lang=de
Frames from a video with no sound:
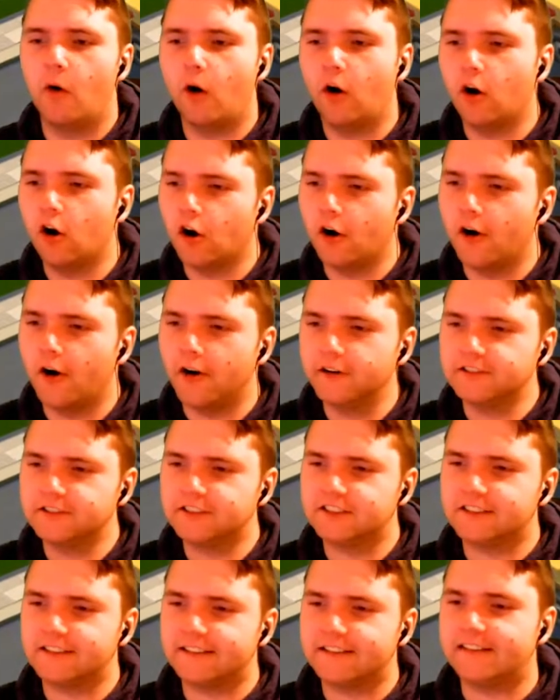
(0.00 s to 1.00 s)

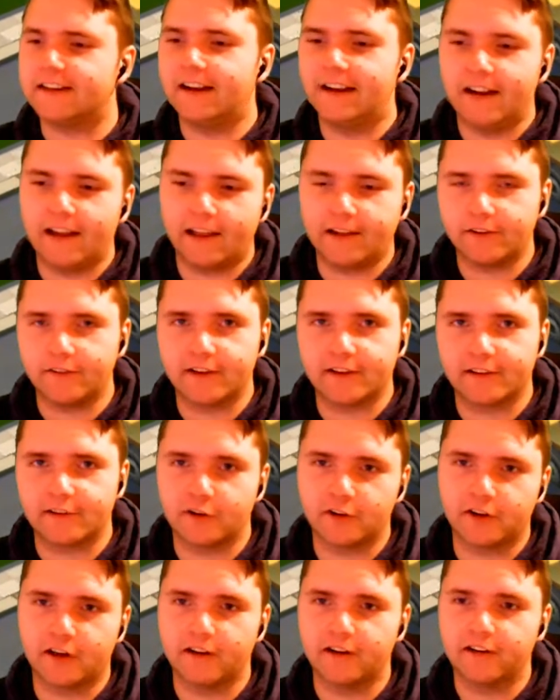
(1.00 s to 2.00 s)
und leider wird es
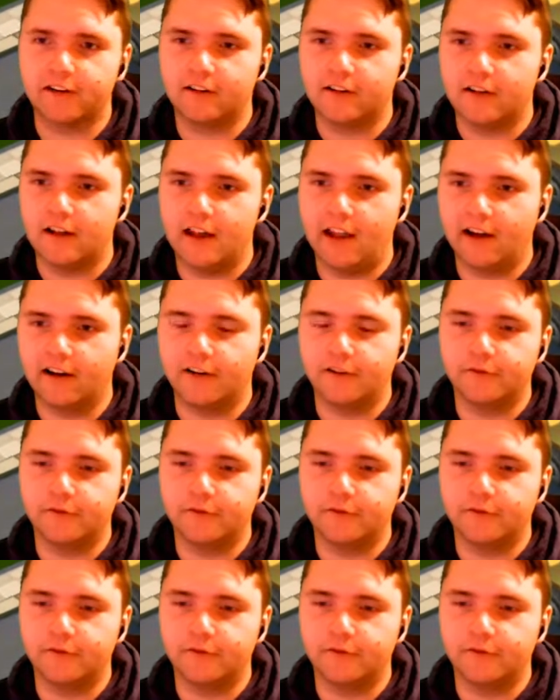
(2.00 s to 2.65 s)
heute keine lange